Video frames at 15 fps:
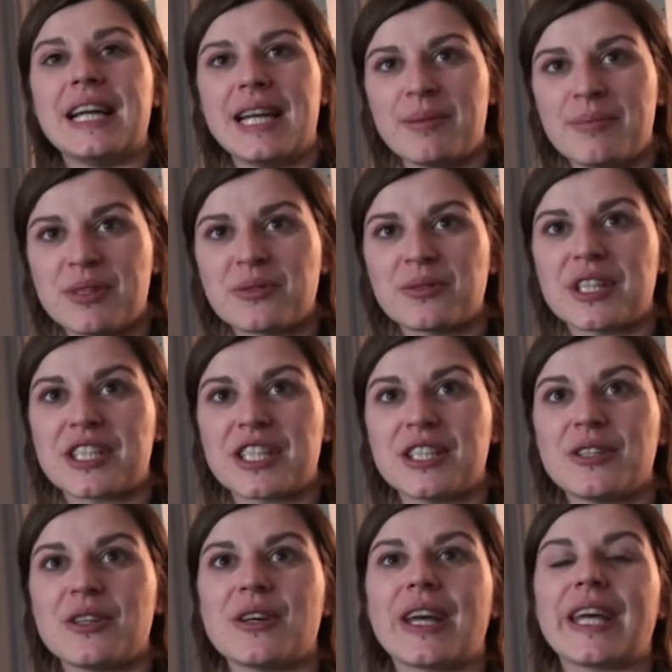La maison
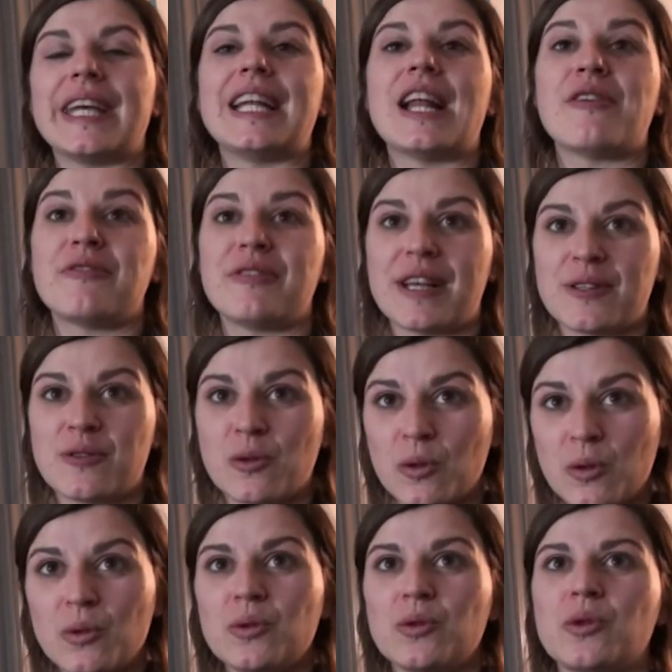d'ingénieur est la phase
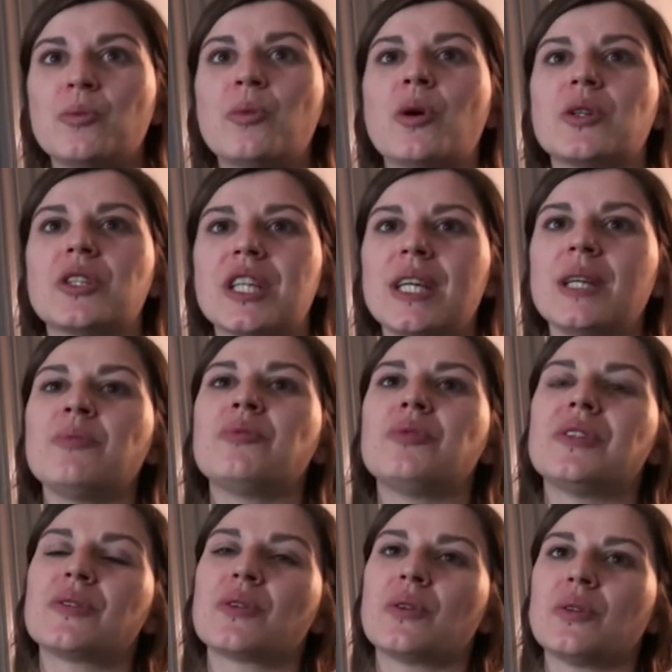1 du projet,
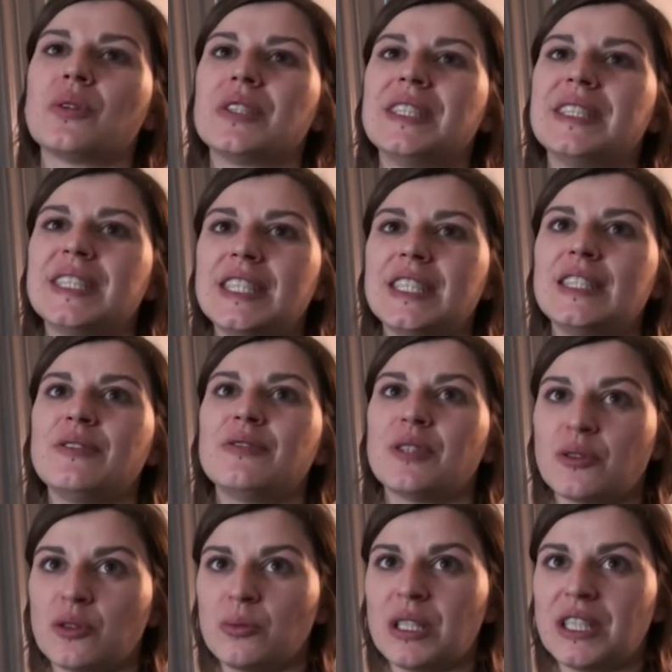puisque d'ici
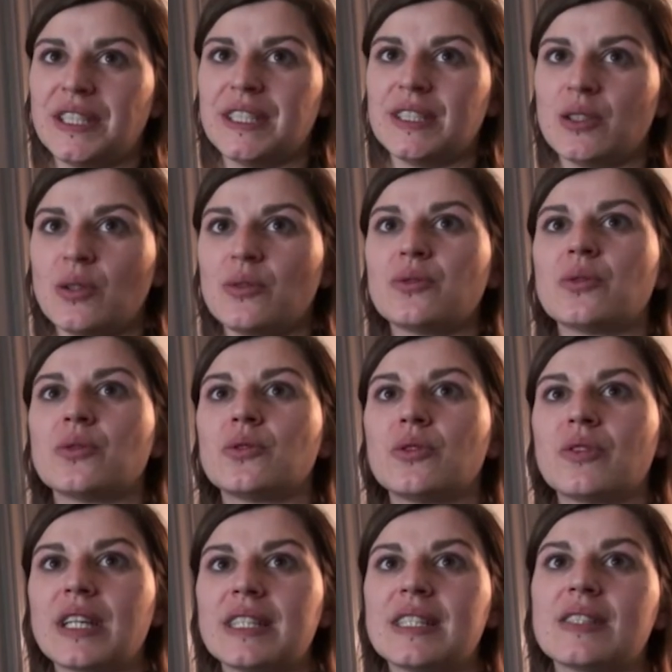fin 2019, on
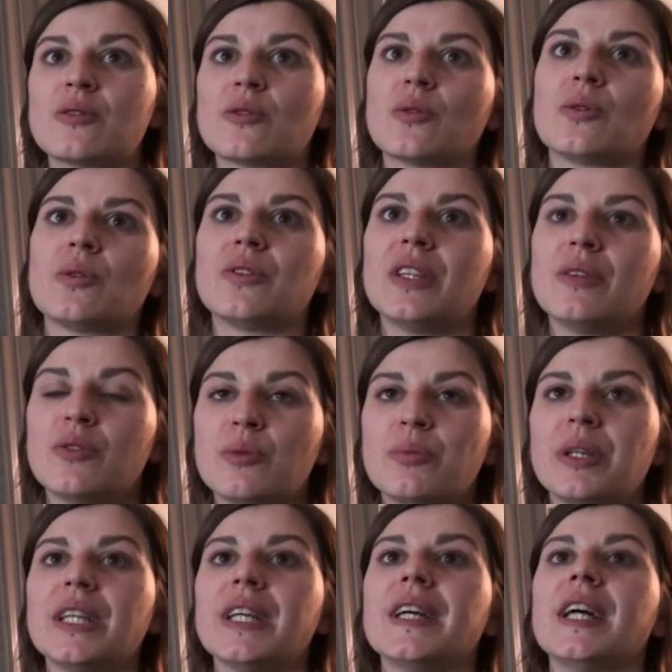devrait se
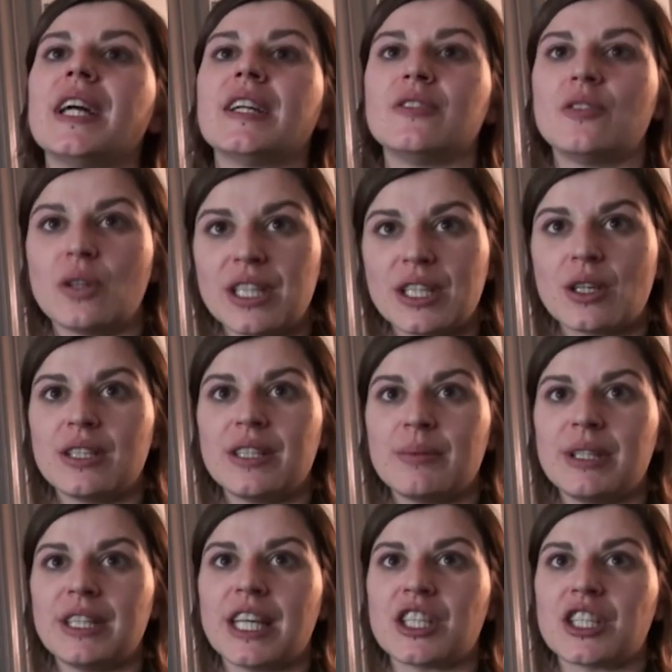développer dans l'école des
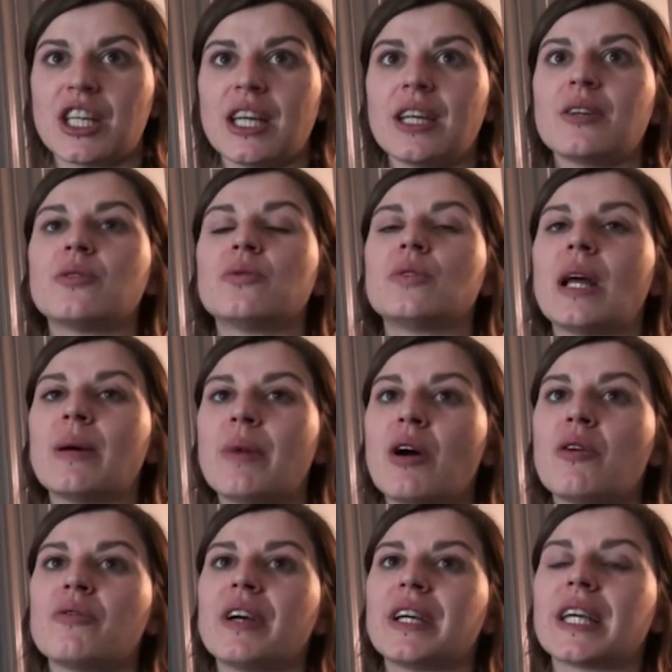ménagères, où
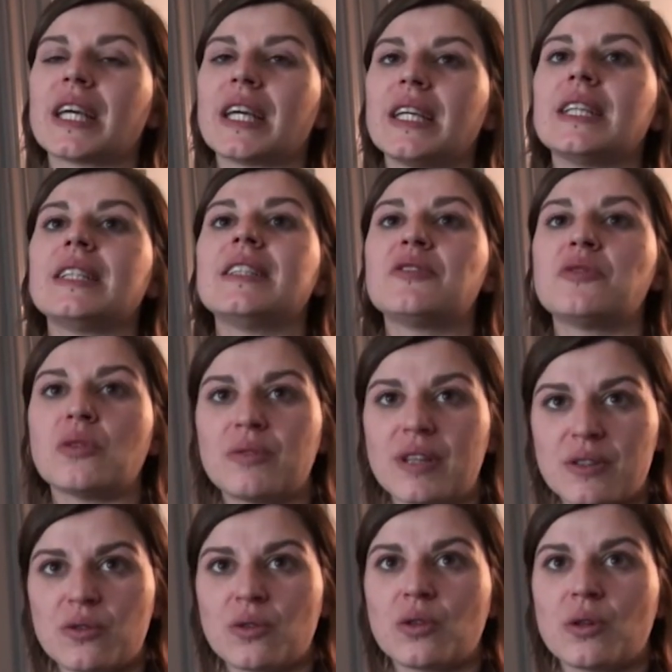là-bas, on va créer des
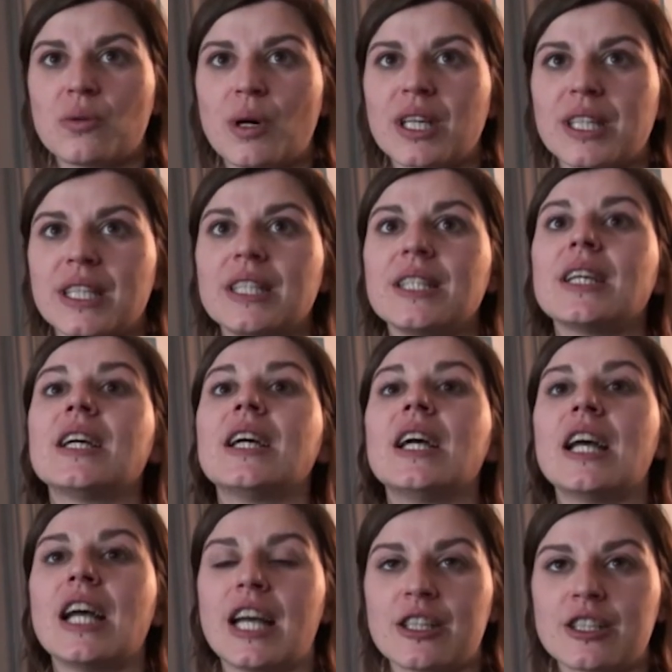surfaces de coworking,
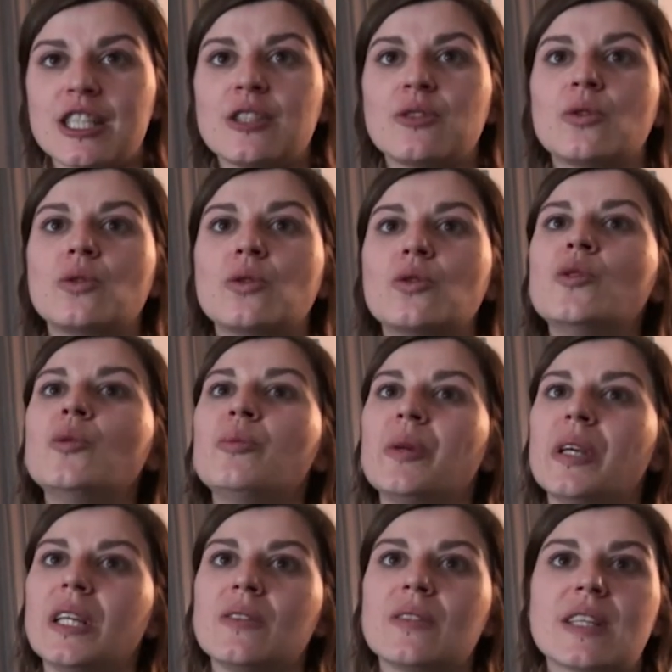un gîte de groupe
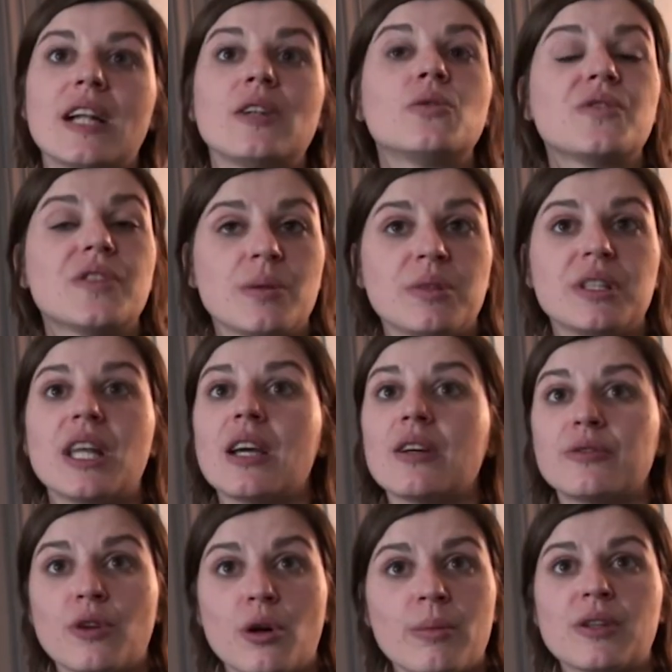et une salle de séminaire,
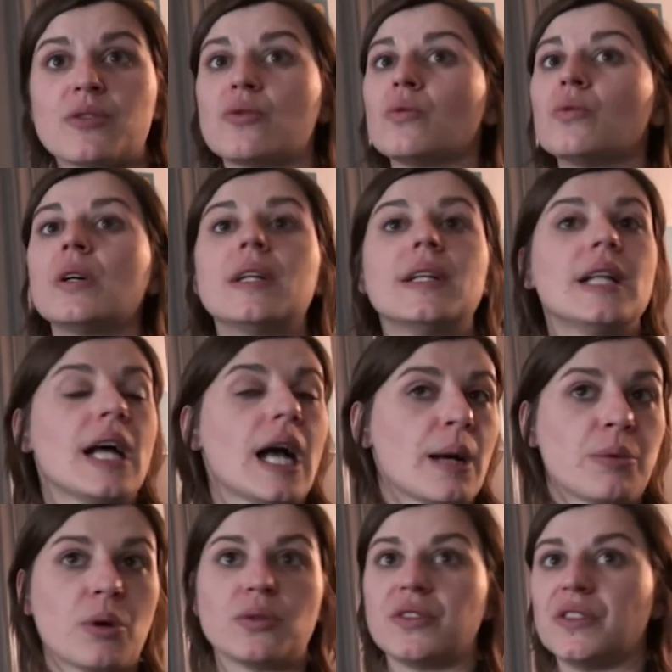formation,
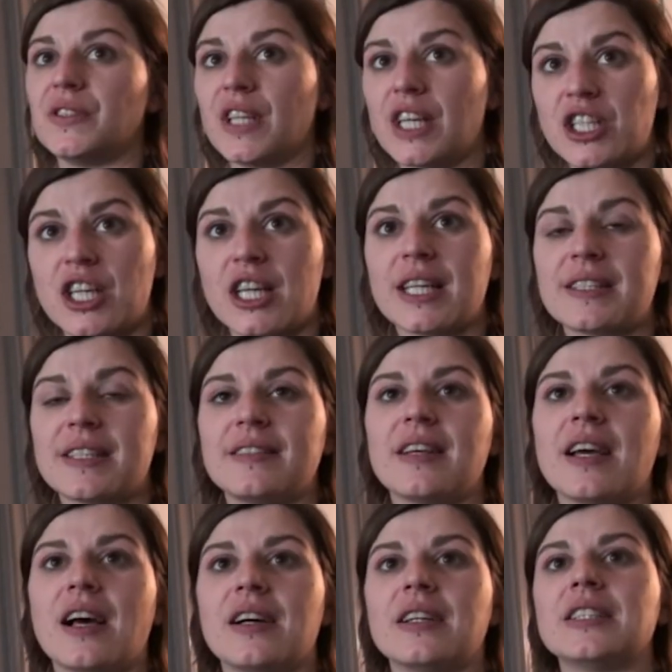apprentissage, etc.
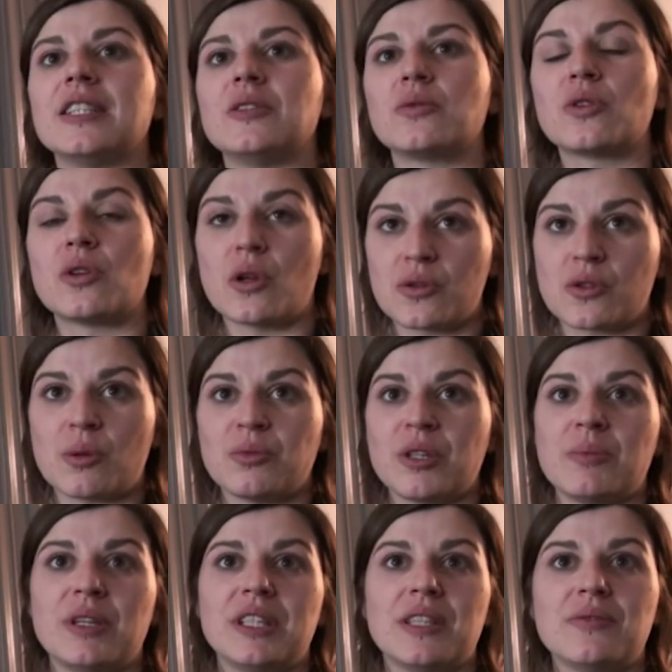Et donc l'ensemble
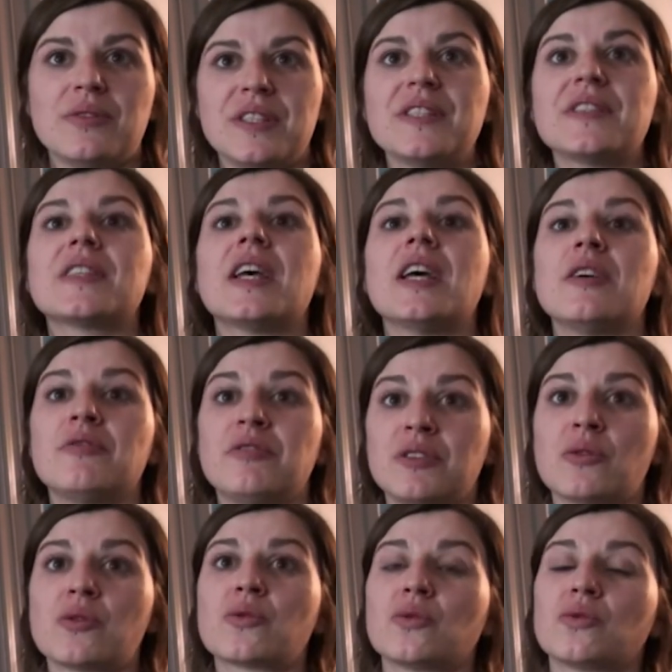des bénéfices
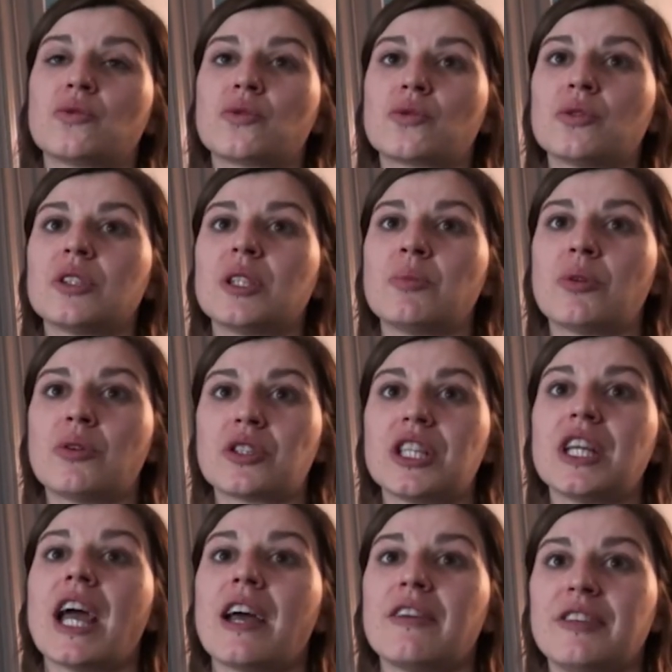financeront toujours des
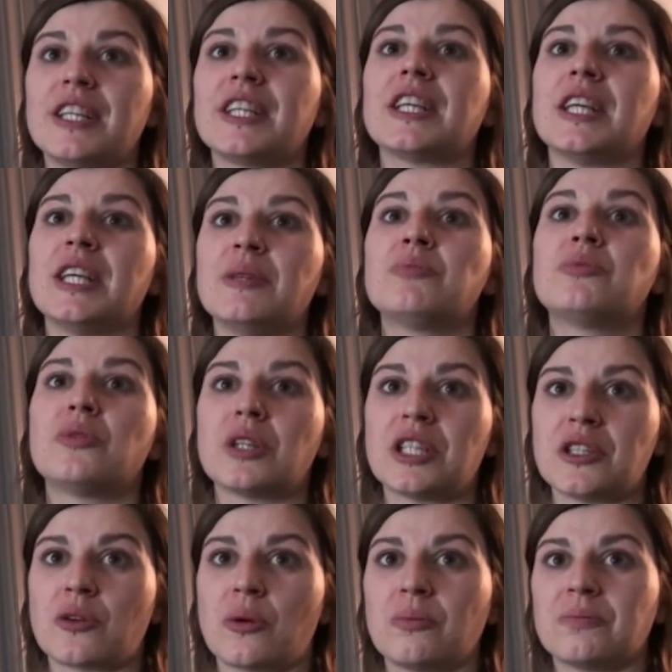projets avec et pour
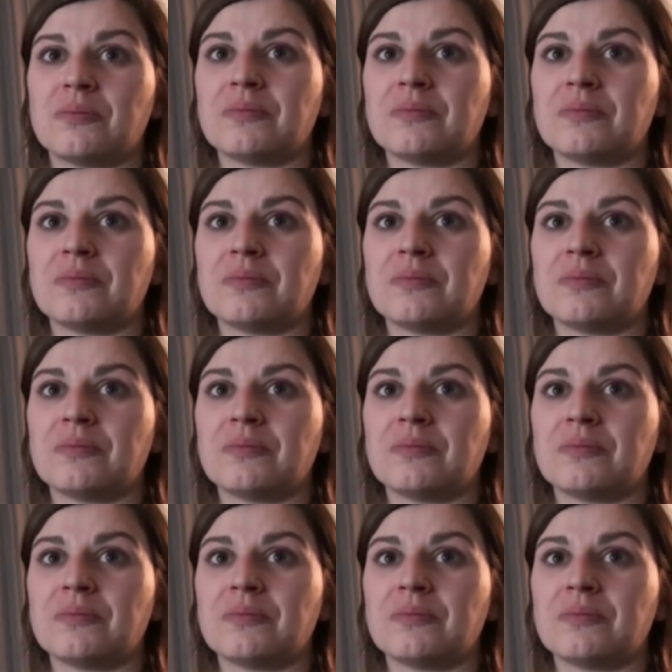les gens.